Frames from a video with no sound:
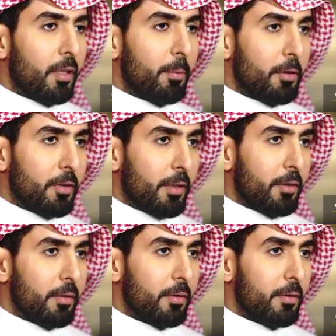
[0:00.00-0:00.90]
لي
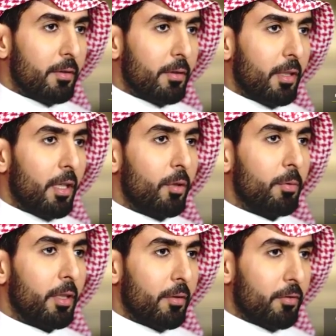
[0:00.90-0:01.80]
مشهد لا
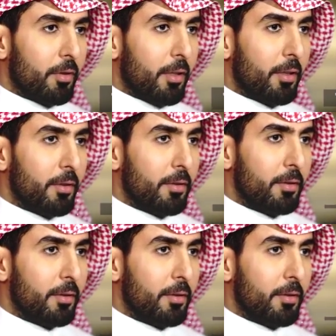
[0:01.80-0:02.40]
يمكن أنساه